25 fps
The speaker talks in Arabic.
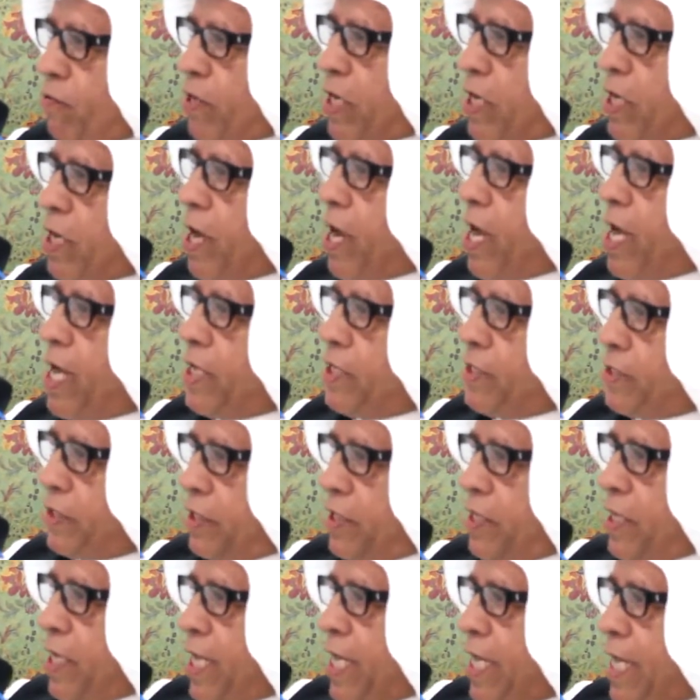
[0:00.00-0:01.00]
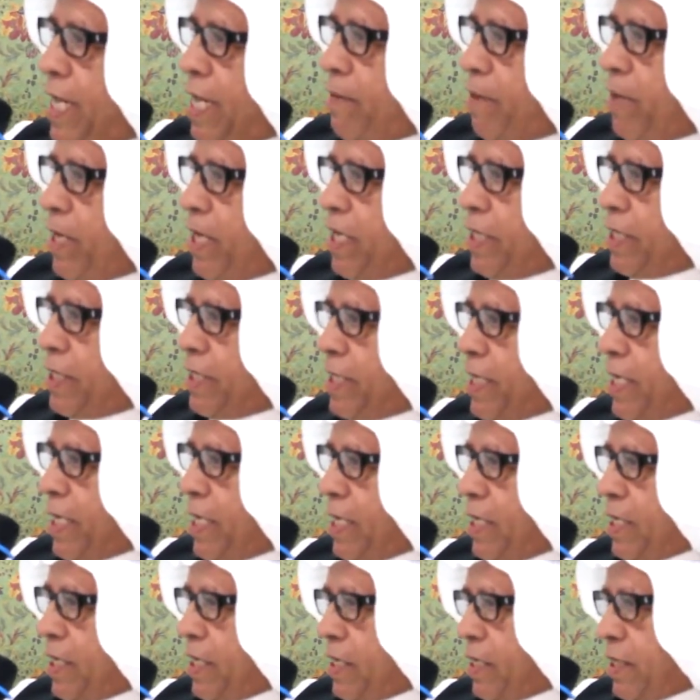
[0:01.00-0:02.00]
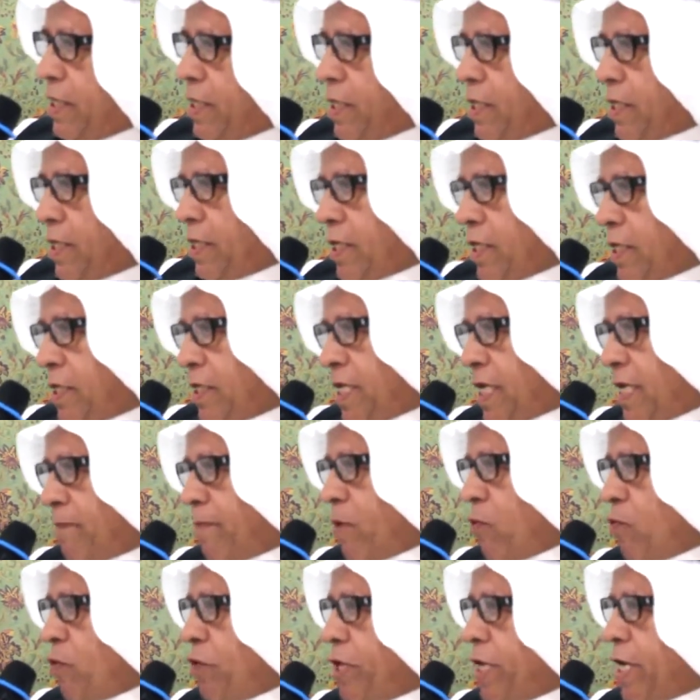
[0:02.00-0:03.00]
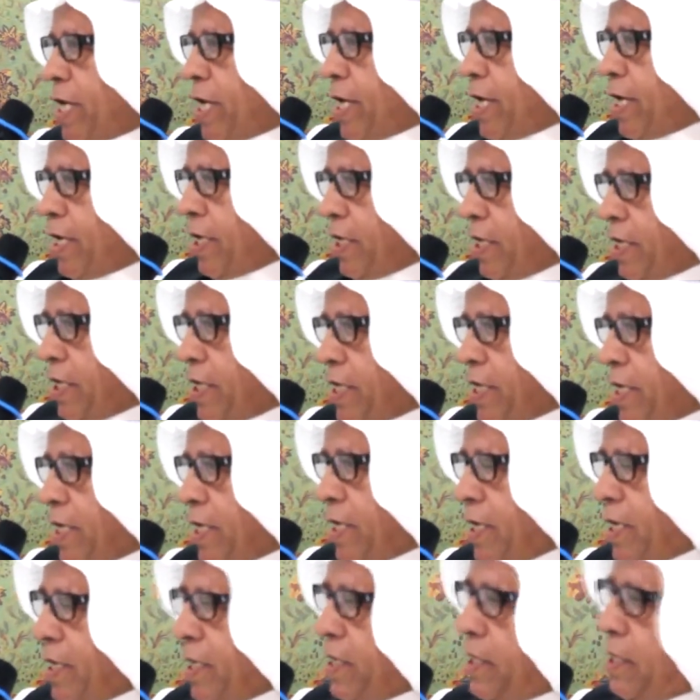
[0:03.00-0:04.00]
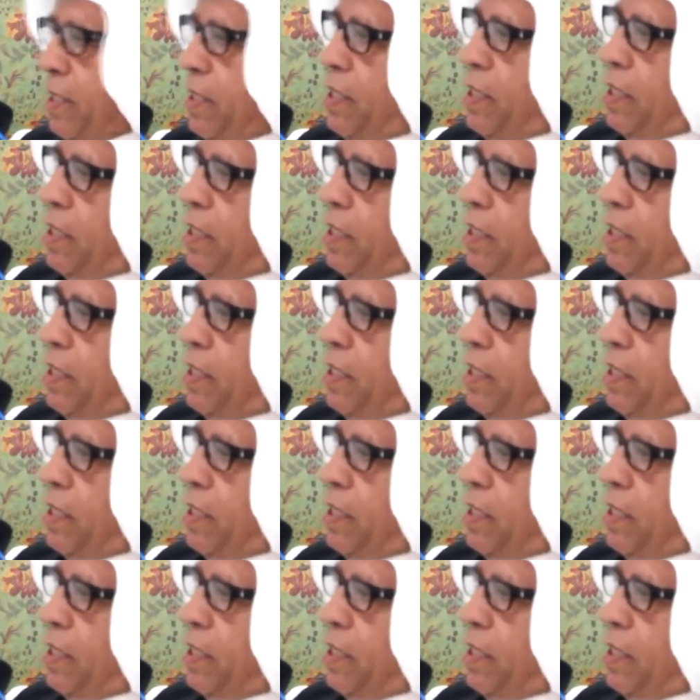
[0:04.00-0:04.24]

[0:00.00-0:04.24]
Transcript: أو ركائز العملية التربوية اللي هي